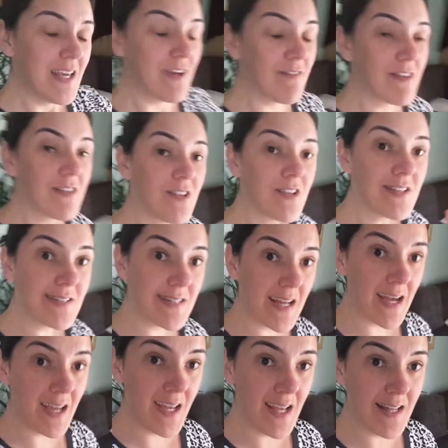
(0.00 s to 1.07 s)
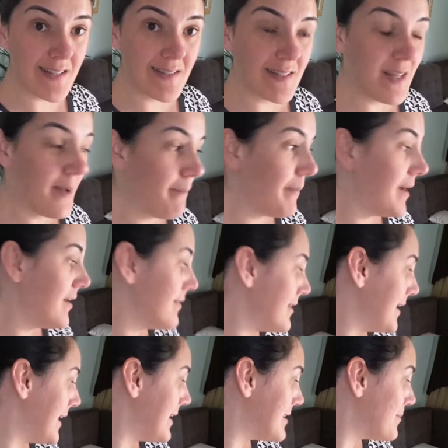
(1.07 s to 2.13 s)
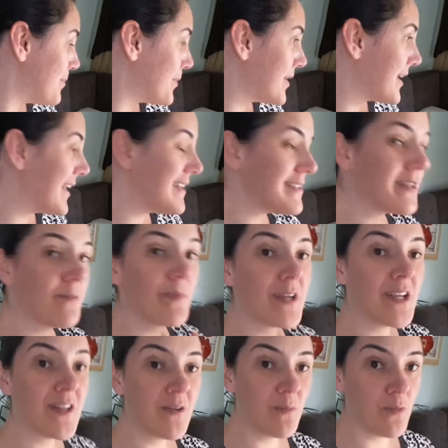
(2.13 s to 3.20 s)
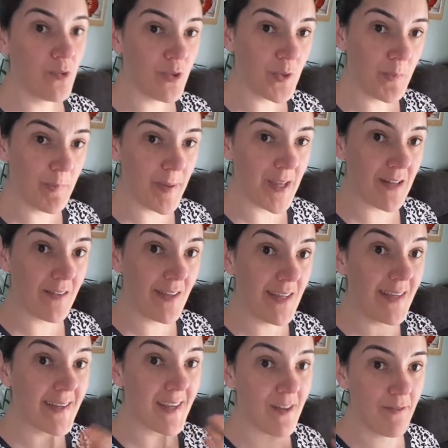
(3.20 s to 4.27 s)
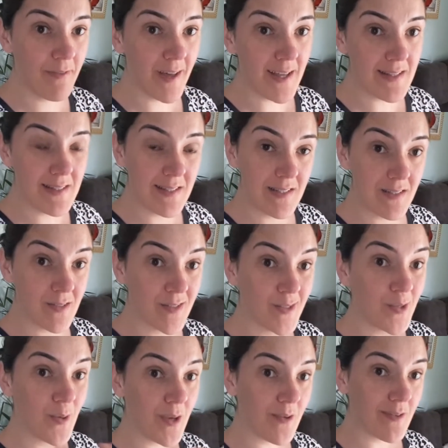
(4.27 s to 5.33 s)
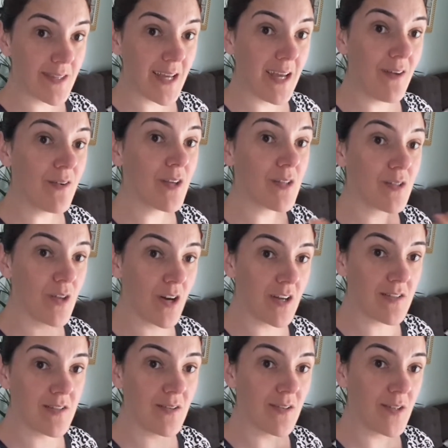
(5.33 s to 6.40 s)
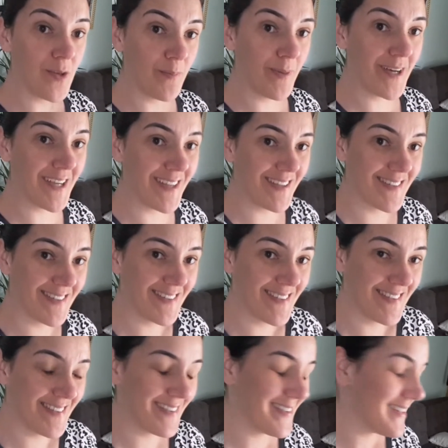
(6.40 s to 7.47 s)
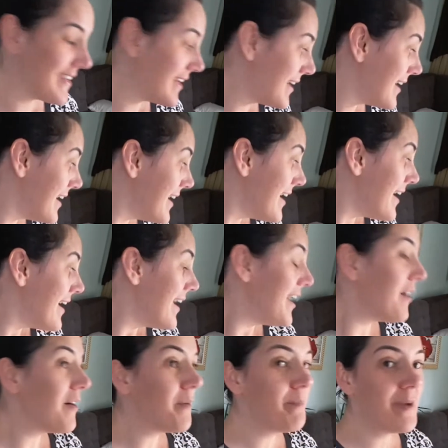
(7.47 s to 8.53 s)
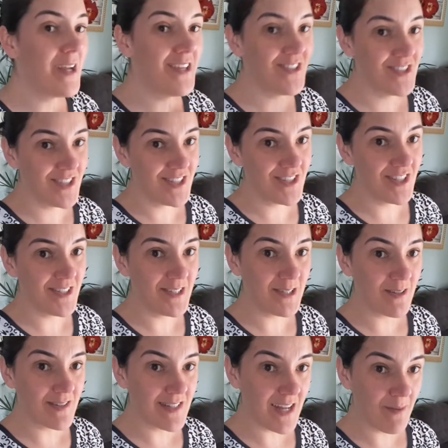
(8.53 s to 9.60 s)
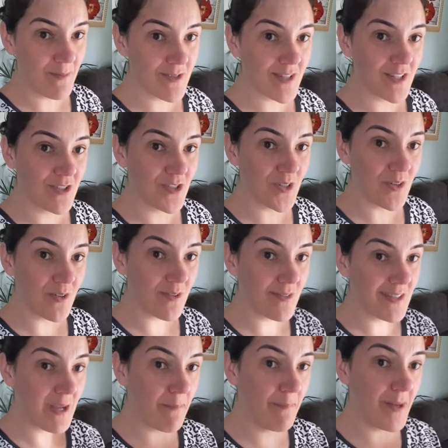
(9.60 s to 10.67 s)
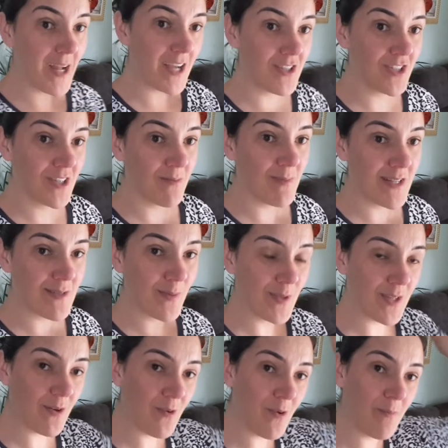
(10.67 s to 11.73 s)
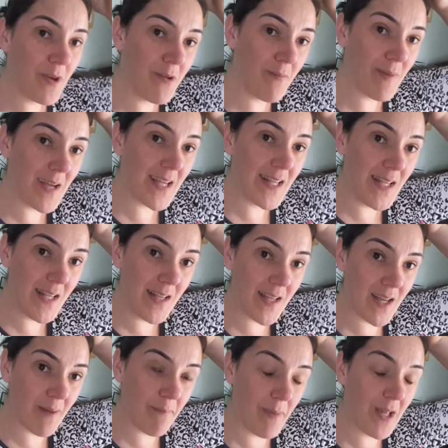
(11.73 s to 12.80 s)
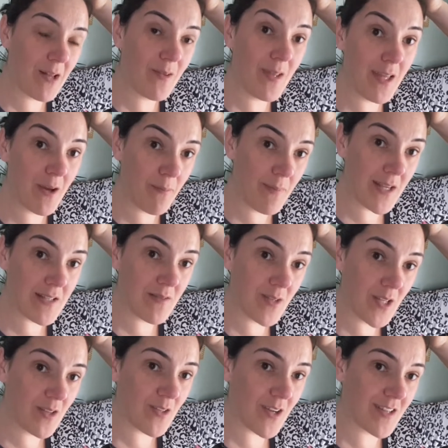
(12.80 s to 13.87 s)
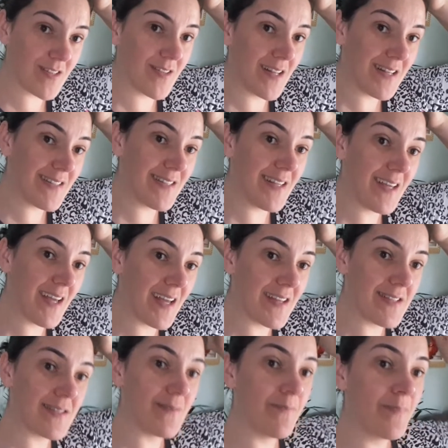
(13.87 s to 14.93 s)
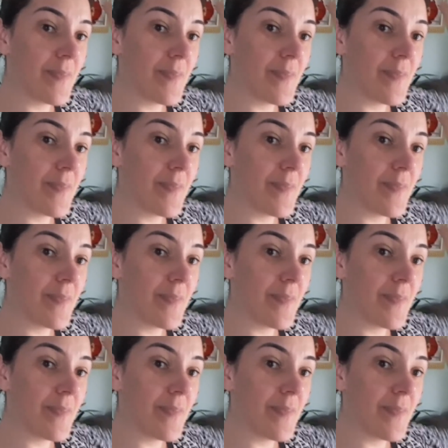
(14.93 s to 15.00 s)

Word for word: Eu vou tosar eles e dar banho neles, porque eles estão perdendo muito pelo e quem faz isso sou eu, tá? Eu que toso, eu que dou banho. Eu aprendi, gente, a tosar meus cachorros na prática mesmo. Então, eu comprei uma maquininha de cabelo e eu mesma que toso eles em casa.